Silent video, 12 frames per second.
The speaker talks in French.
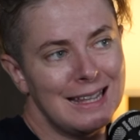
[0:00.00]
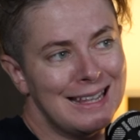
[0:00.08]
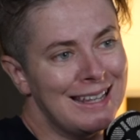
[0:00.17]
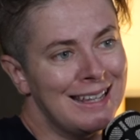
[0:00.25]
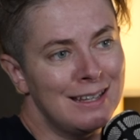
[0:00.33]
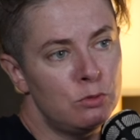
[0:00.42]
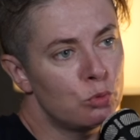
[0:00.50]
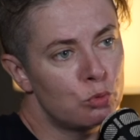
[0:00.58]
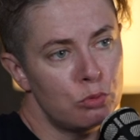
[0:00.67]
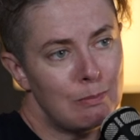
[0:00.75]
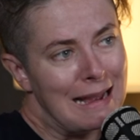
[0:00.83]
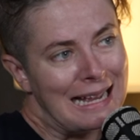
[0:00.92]
Et du
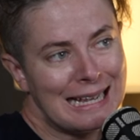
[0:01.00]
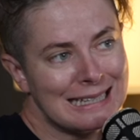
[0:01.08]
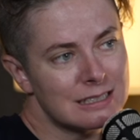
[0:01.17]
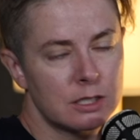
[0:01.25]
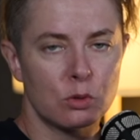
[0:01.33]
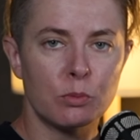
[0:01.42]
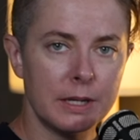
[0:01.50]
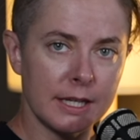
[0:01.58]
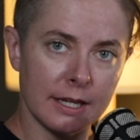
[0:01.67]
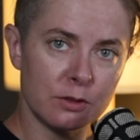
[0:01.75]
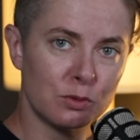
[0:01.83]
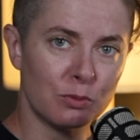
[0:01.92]
coup, bah, c'est
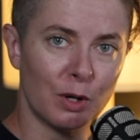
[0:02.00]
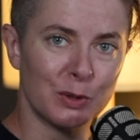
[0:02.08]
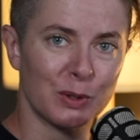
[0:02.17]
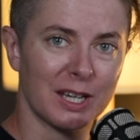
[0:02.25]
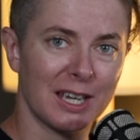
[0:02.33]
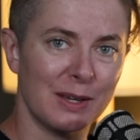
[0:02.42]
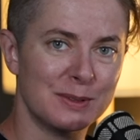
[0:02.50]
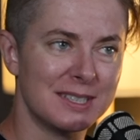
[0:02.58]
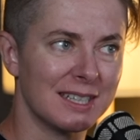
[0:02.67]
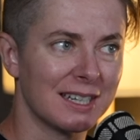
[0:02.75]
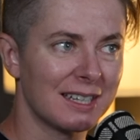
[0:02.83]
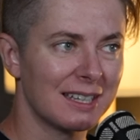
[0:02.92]
compliqué, tu vois, de
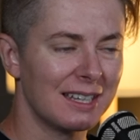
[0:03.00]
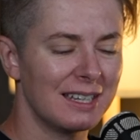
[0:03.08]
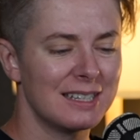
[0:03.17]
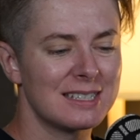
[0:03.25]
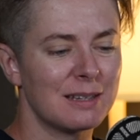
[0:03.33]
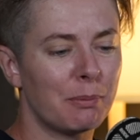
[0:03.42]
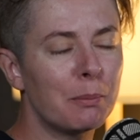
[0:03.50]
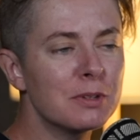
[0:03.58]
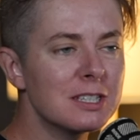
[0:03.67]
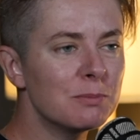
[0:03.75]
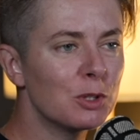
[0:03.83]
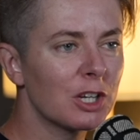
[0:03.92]
réussir. C'est pas
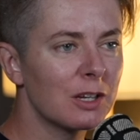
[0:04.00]
possible de